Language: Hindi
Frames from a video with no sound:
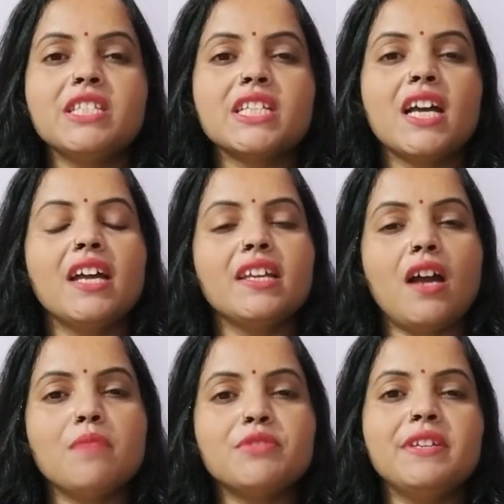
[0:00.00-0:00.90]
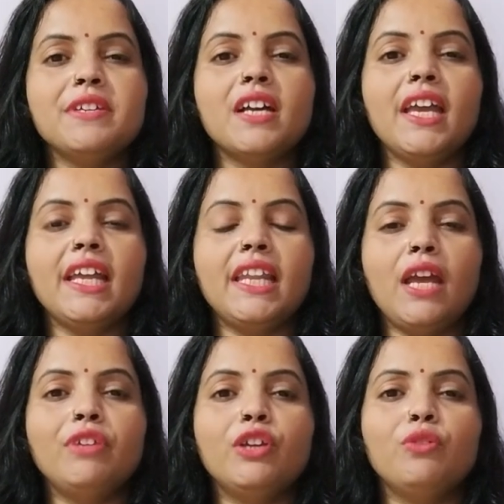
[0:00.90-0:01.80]
में आप सभी का एक नए
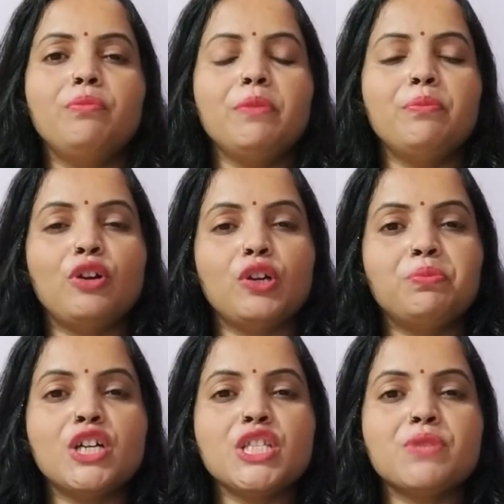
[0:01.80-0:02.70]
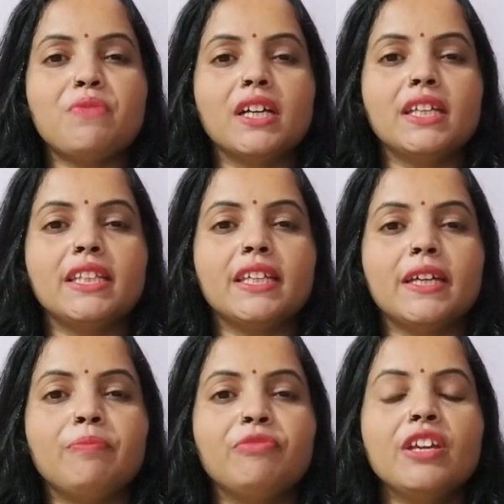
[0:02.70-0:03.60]
वीडियो में बहुत बहुत स्वागत है
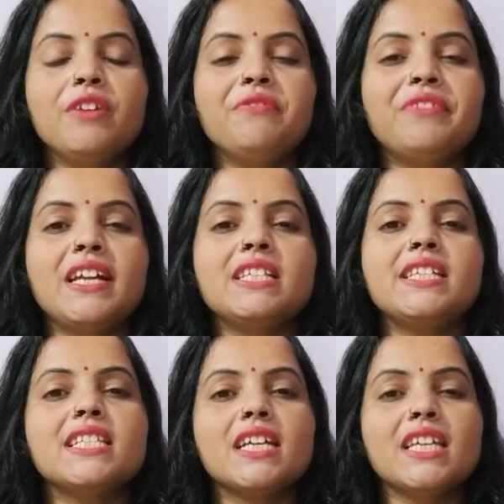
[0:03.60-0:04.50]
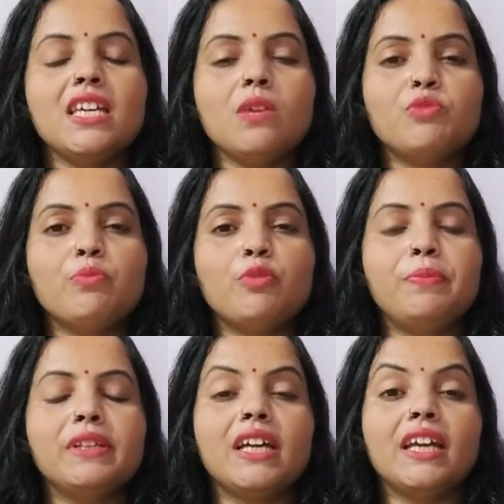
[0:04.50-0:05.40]
फ्रेंड्स जैसा कि हम सबको
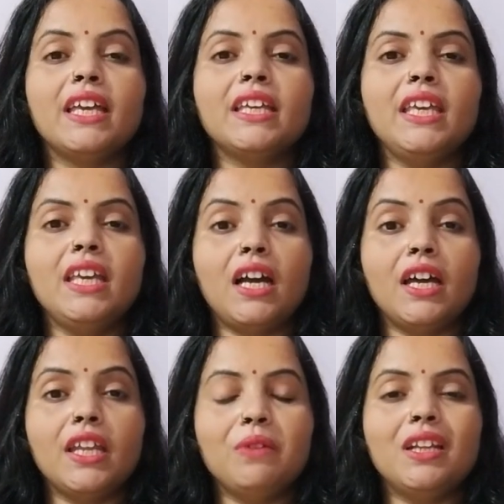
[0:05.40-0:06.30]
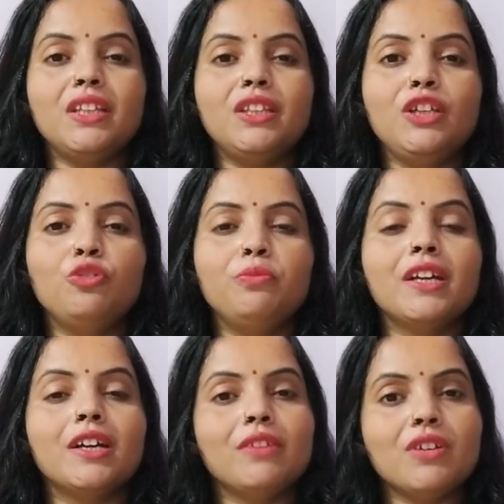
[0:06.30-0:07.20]
पता है कि आने वाले दिनों में
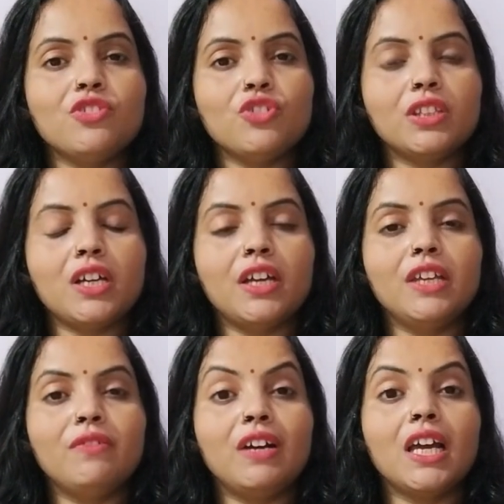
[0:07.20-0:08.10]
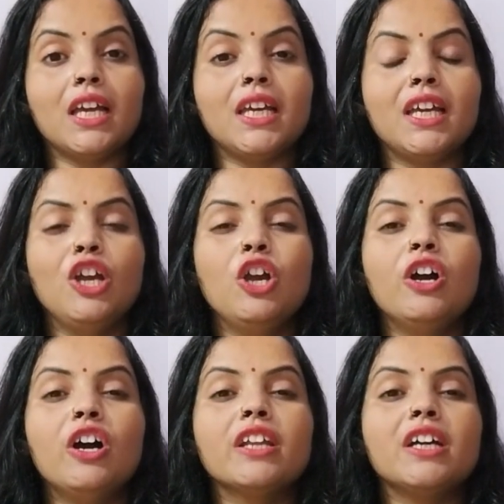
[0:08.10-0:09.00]
करवा चौथ आने वाला है
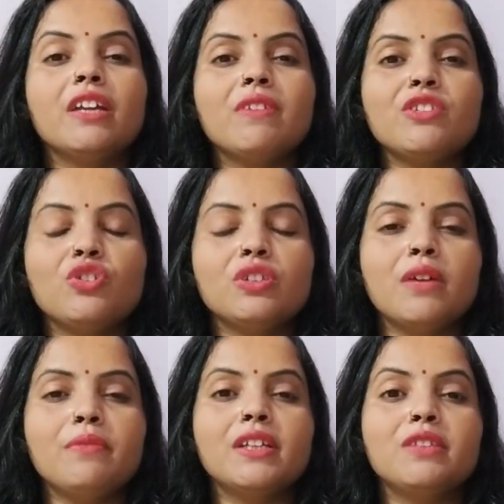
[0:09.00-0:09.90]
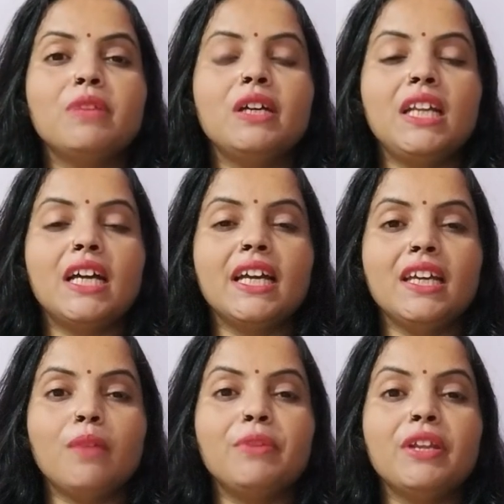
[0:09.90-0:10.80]
और करवा चौथ का व्रत महिलाएं
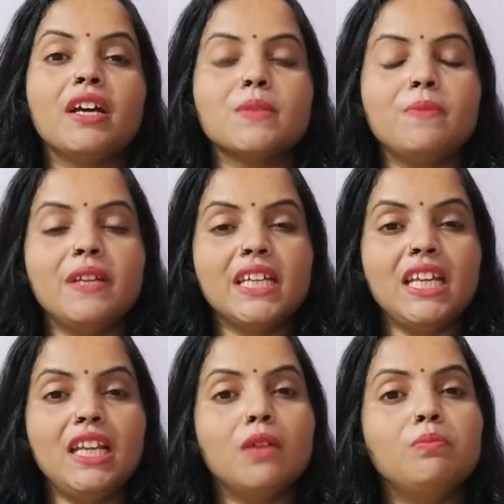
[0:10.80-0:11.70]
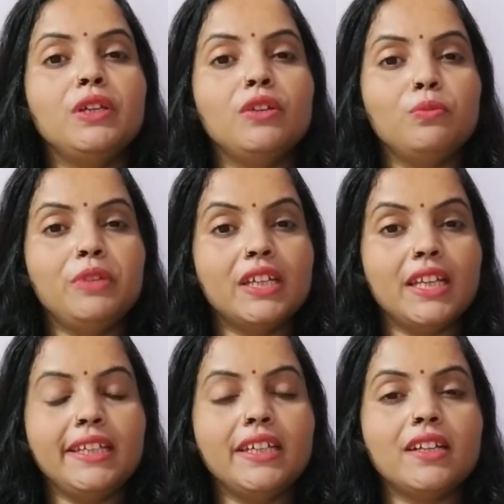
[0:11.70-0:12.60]
अपने हस्बैंड की लंबी उम्र के
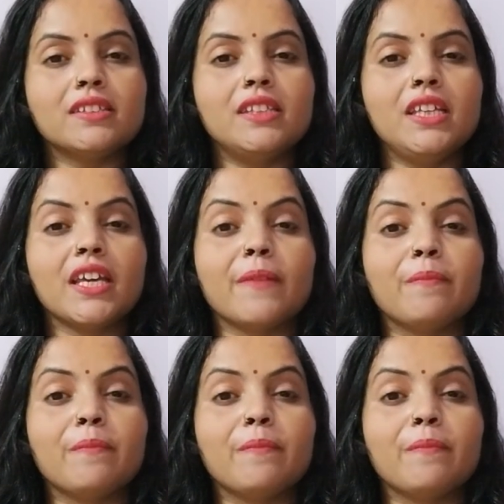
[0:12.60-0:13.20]
लिए रखती हैं